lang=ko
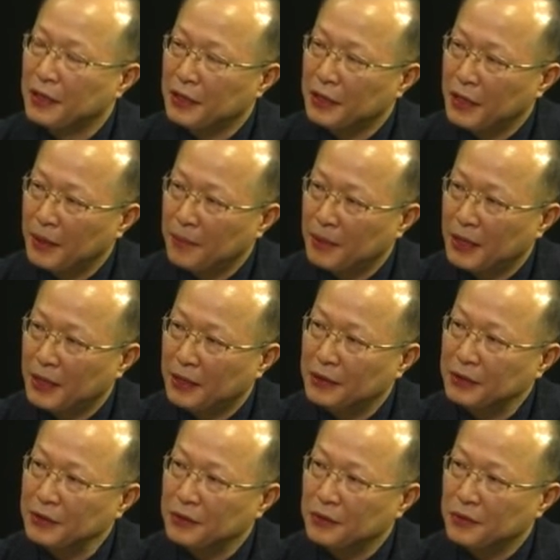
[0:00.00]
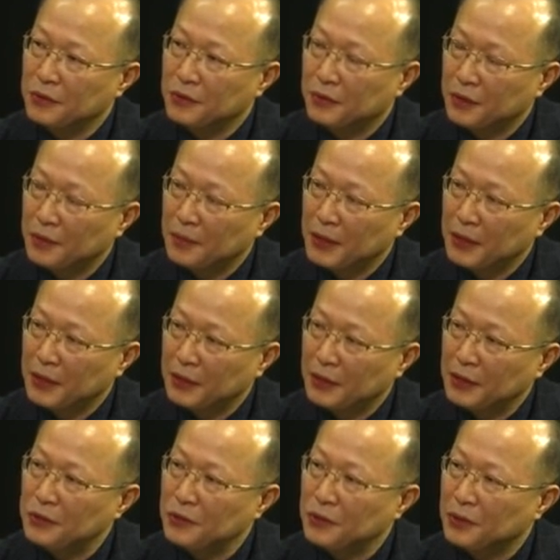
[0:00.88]
예방, 조기
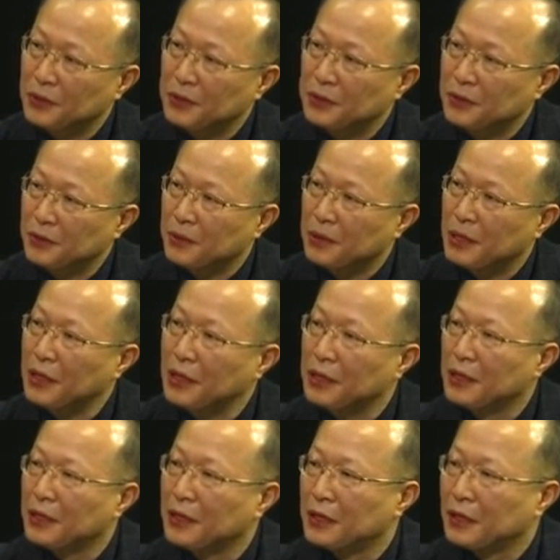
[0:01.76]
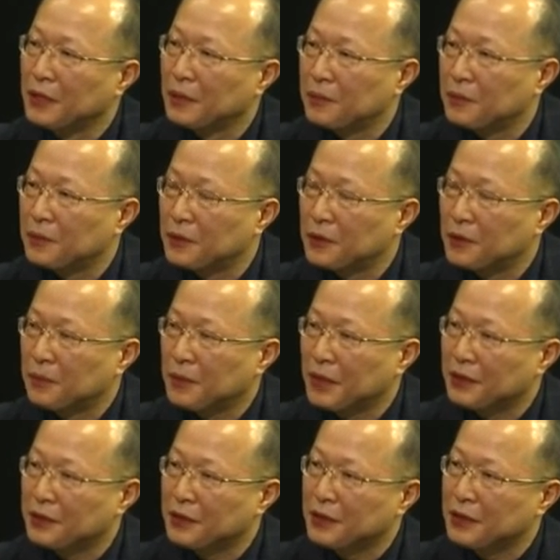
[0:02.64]
발견, 조기 치료가
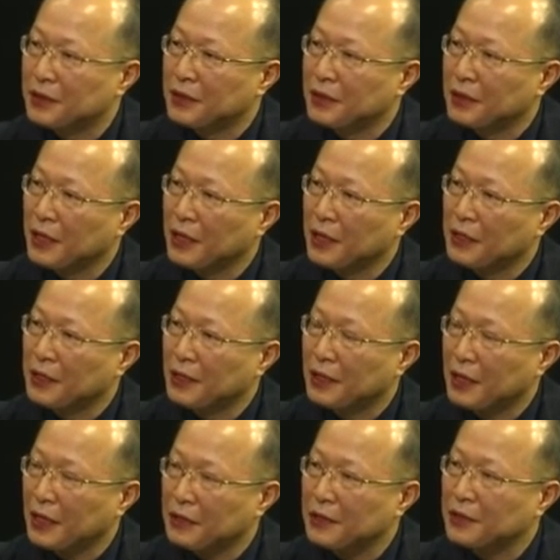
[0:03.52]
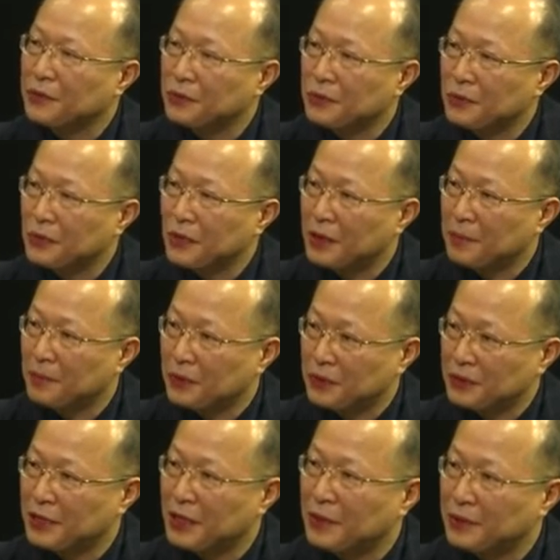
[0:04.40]
부모님께서 해야 될 가장 중요한
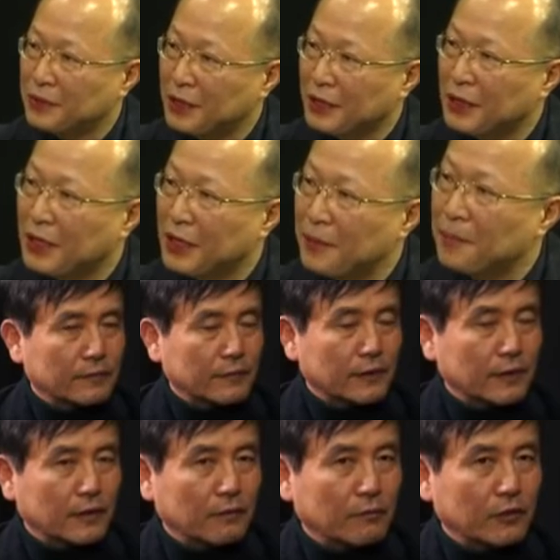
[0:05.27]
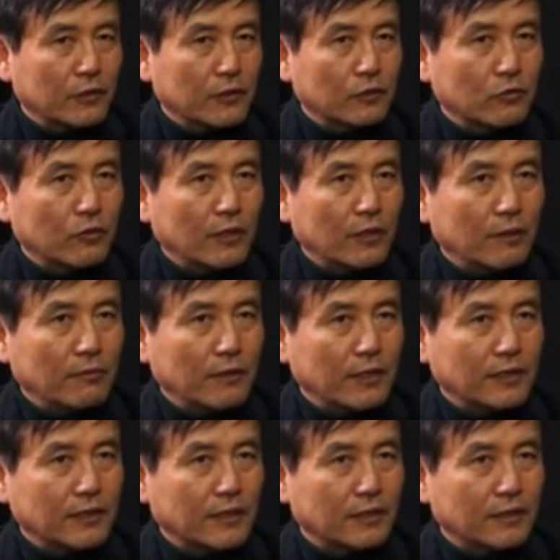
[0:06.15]
몫이라고 생각합니다. 음, 그러면 이 소아암
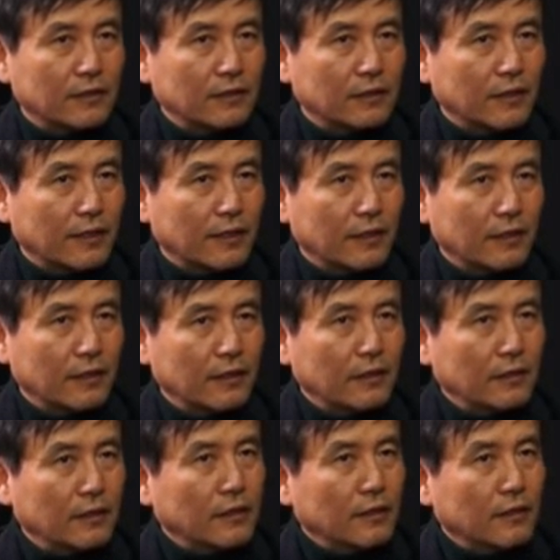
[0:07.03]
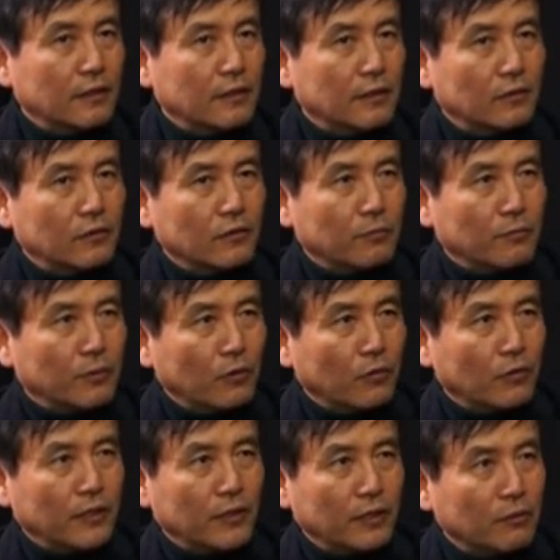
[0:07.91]
환자들은 되게 그래도
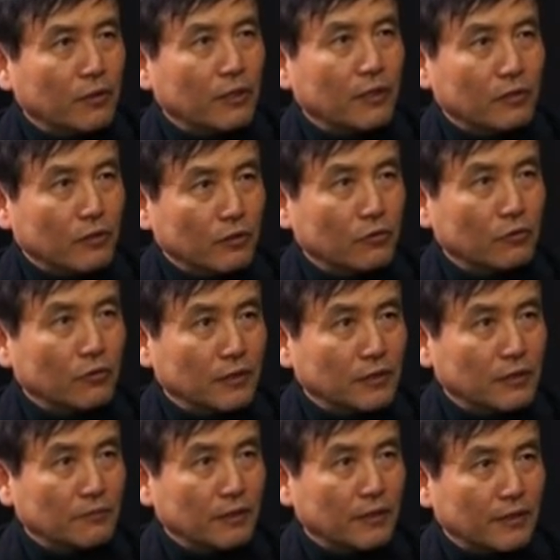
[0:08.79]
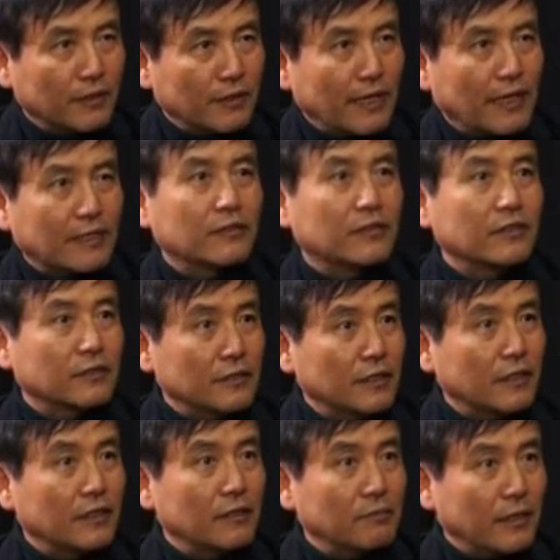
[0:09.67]
병원에 입원하는 경우도 있지만 가정에서
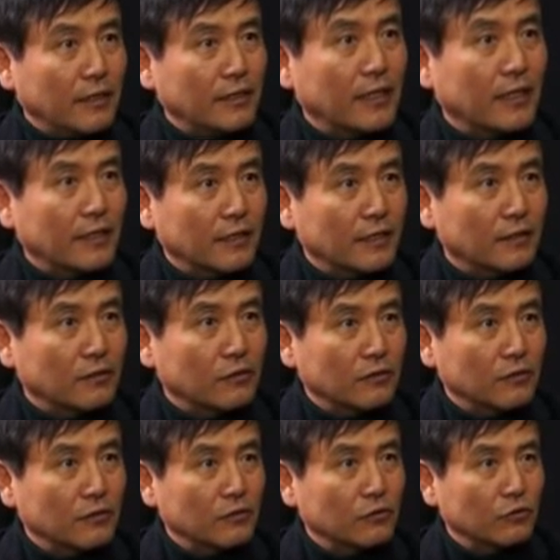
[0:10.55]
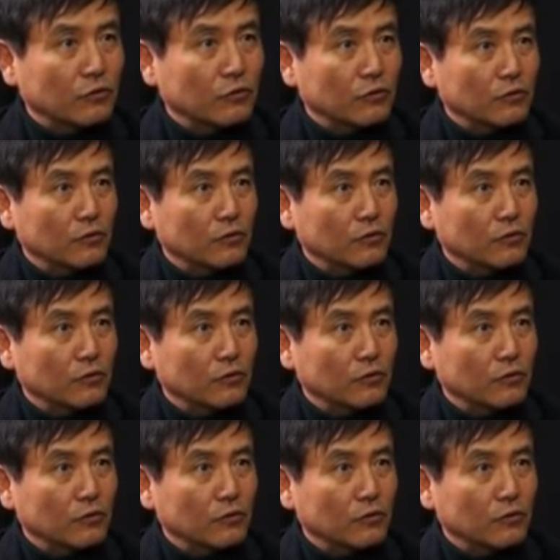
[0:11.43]
생활을 많이 하게 되죠, 주로?